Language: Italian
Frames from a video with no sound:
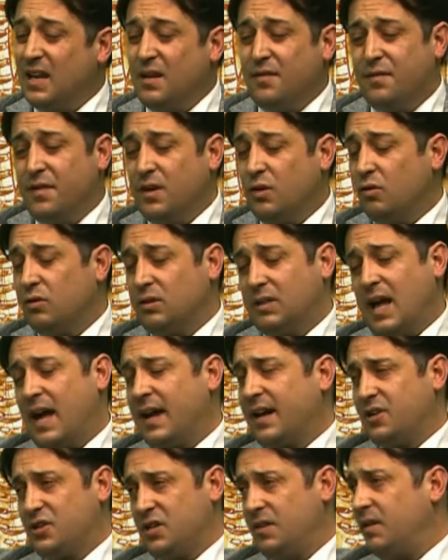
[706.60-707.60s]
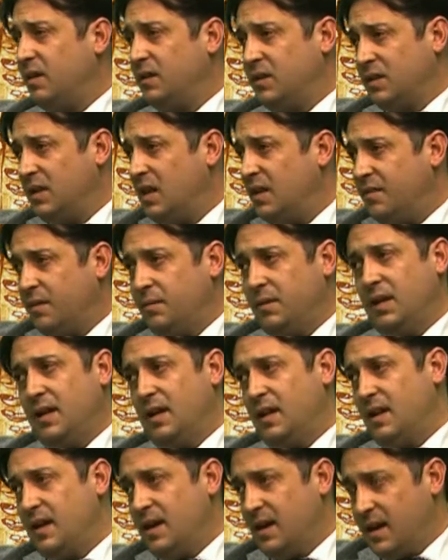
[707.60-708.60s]
difficoltà che c'è veramente nelle
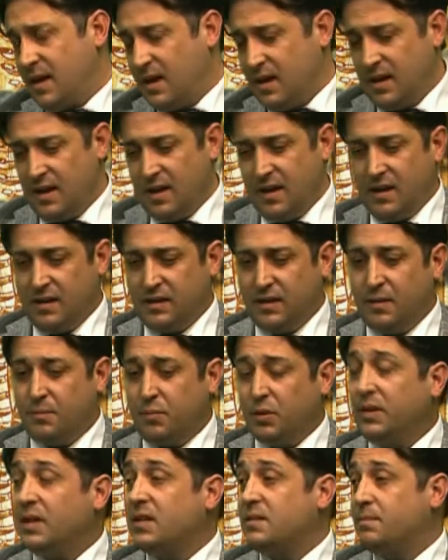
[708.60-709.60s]
famiglie nel poter